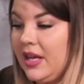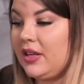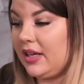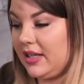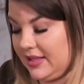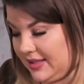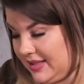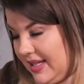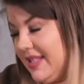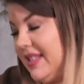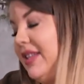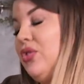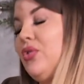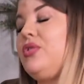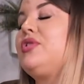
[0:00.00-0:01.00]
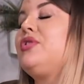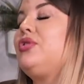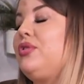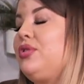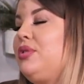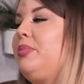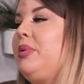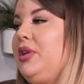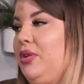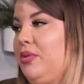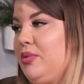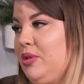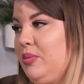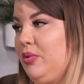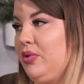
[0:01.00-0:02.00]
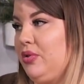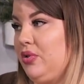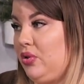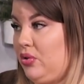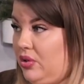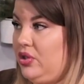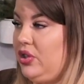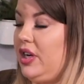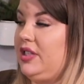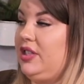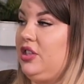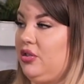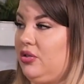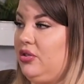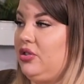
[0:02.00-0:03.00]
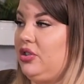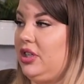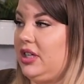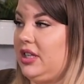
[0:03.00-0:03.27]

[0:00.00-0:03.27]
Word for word: Хотя тот, тот же прием используется. Хочешь, ходи, не хочешь, не